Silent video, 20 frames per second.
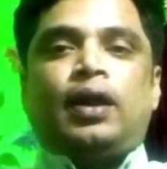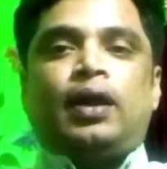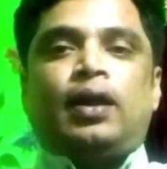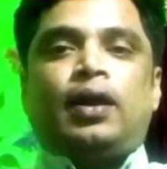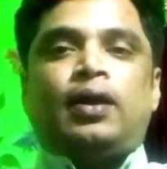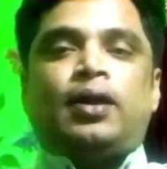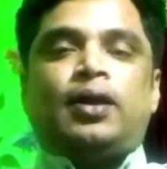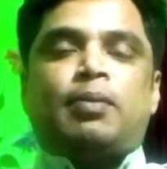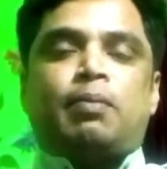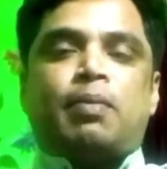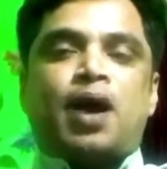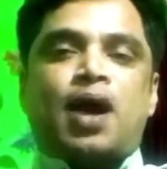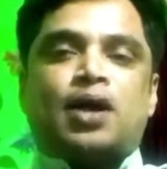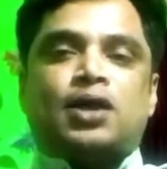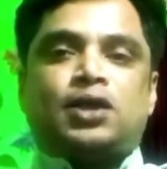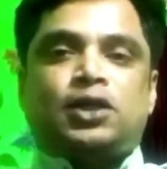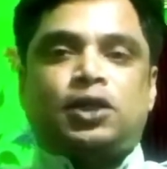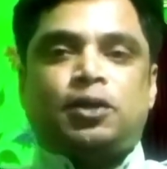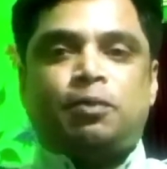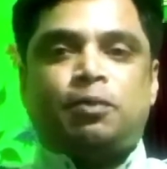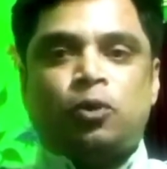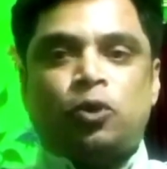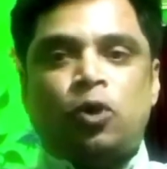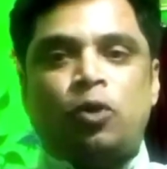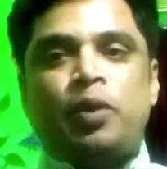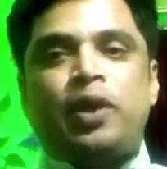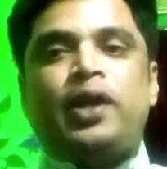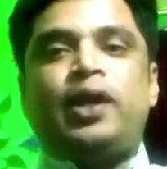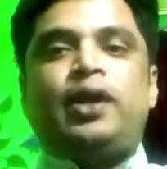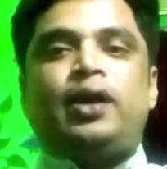এটা মাস্ট
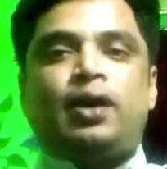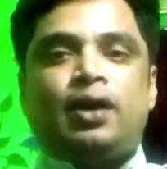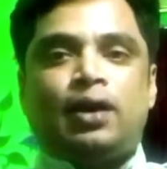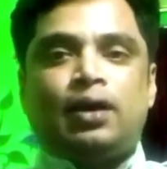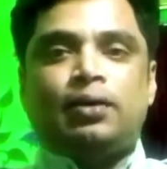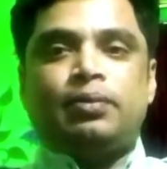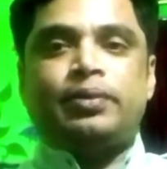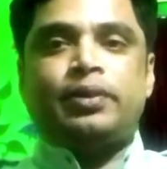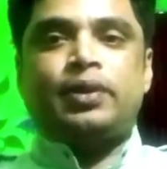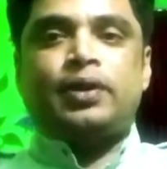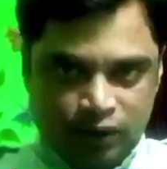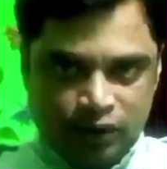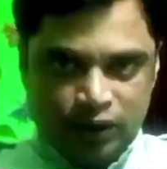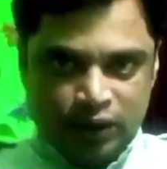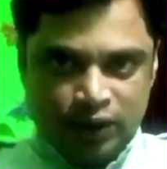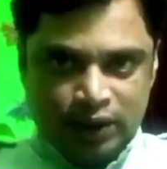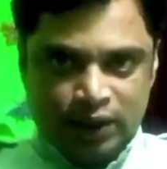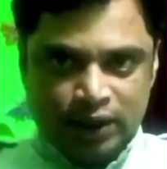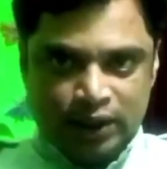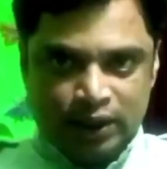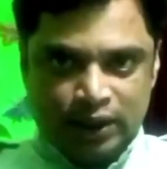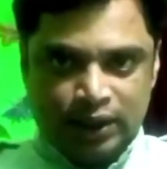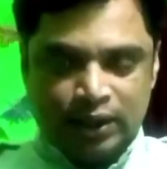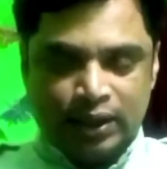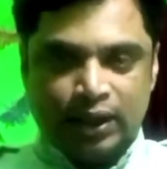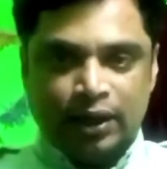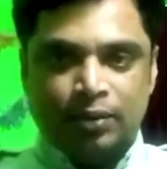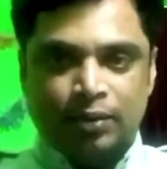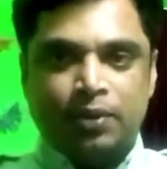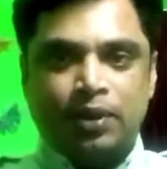প্রথমেই এটা লাগবে যে জিনিসটি
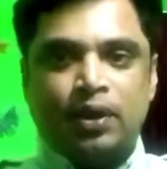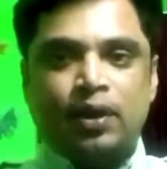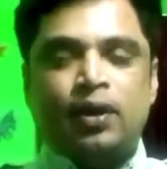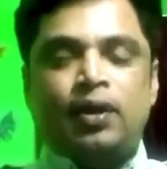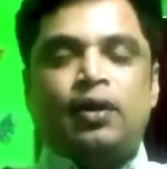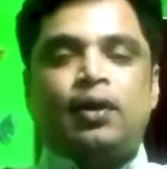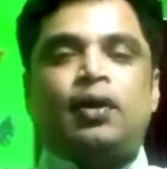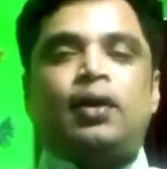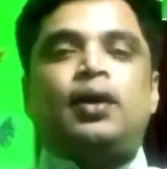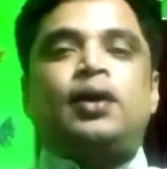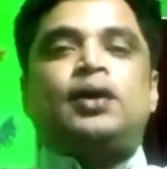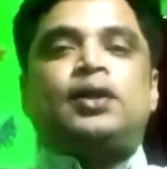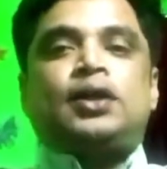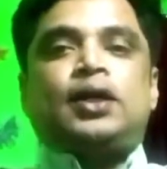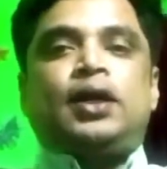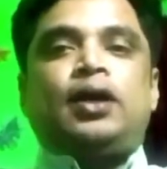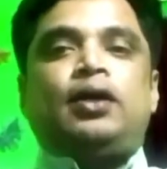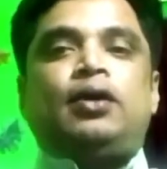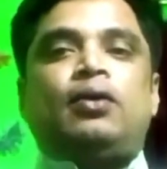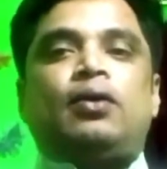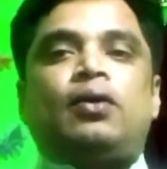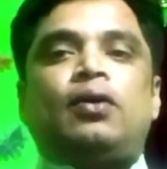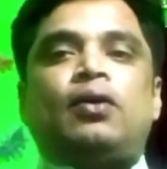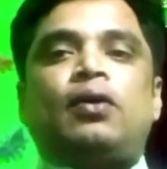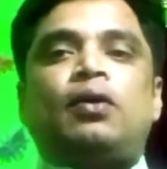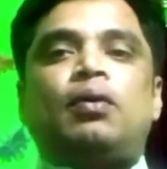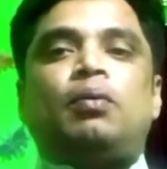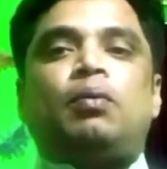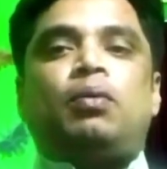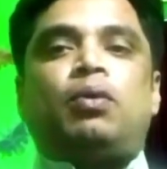লাগবে সেটি হলো
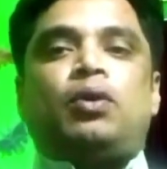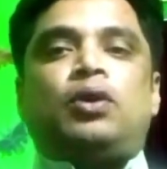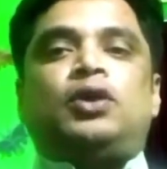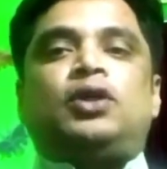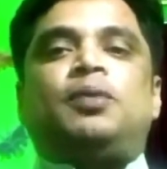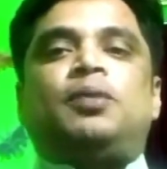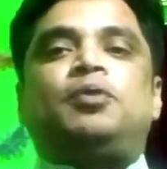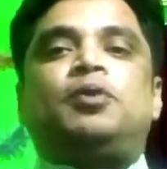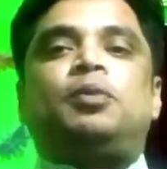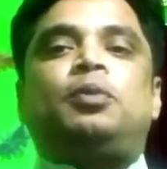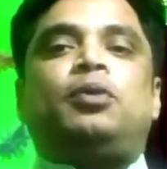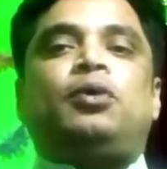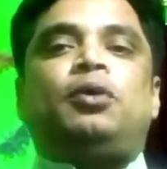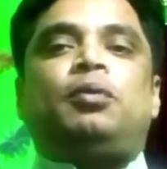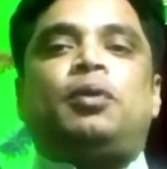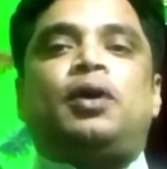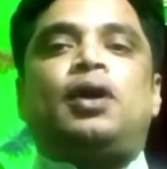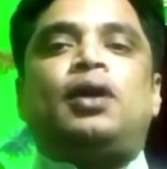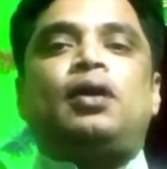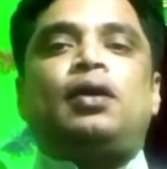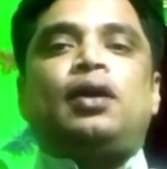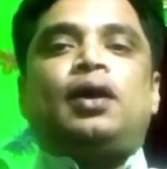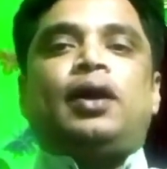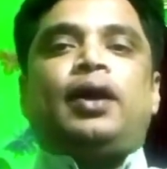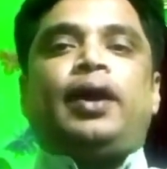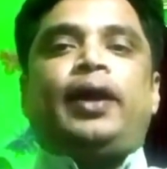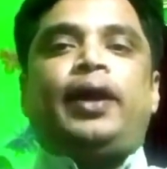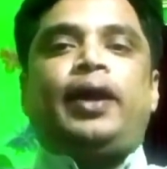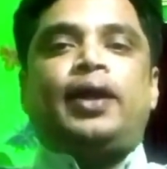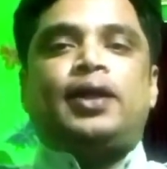পর্যাপ্ত পরিমাণ
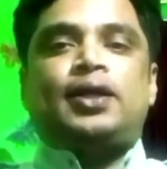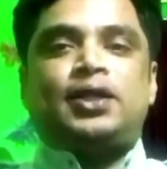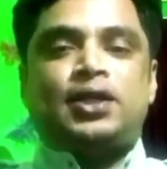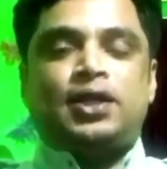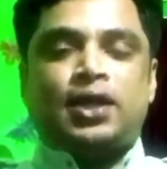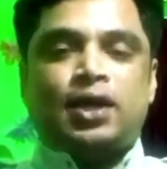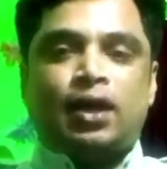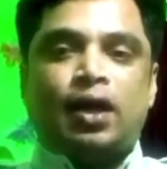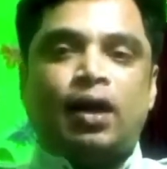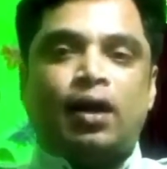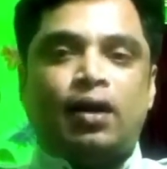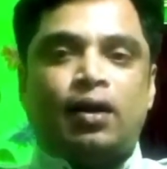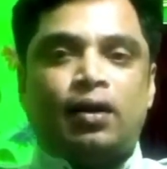ক্যাশ টাকা